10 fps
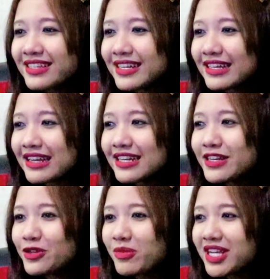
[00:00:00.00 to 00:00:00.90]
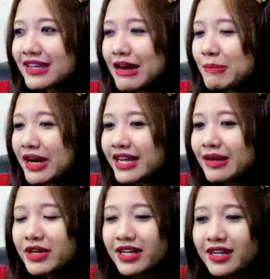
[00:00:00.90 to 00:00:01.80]
Kira-kira ini di rumah siapa
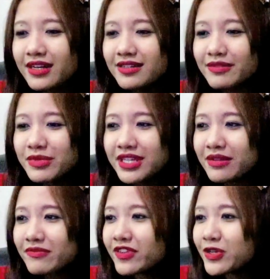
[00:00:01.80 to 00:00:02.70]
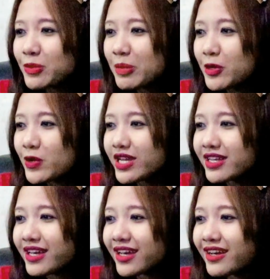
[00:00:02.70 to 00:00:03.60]
ya mereka bikin video
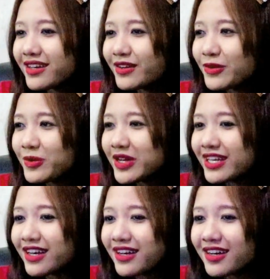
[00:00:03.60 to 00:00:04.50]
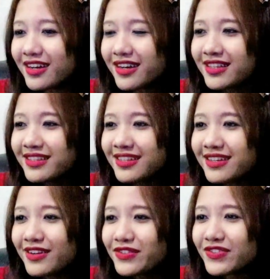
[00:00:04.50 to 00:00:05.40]
parodinya ya? Oh my god,
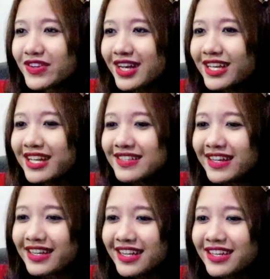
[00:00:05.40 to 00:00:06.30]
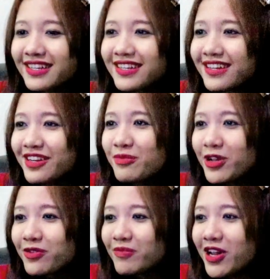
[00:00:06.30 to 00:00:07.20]
aku suka hiasannya ya. Ada
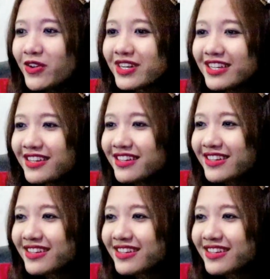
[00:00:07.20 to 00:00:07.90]
balon-balonnya.